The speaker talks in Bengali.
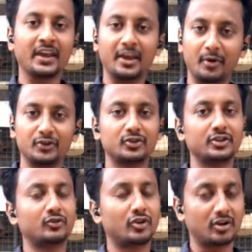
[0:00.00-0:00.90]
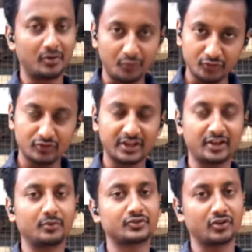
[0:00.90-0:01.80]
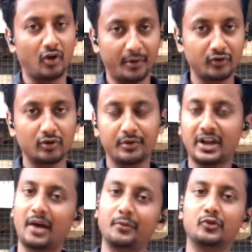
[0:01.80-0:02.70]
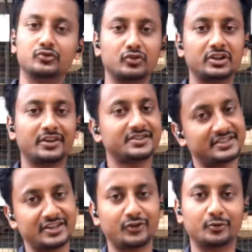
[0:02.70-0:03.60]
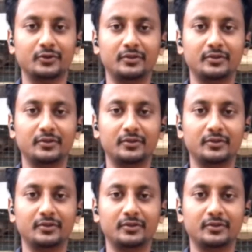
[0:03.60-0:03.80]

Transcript: এবং যদি কোনো রকমের প্রশ্ন থাকে অবশ্যই কমেন্ট করবেন আমি উত্তর দেওয়ার চেষ্টা করব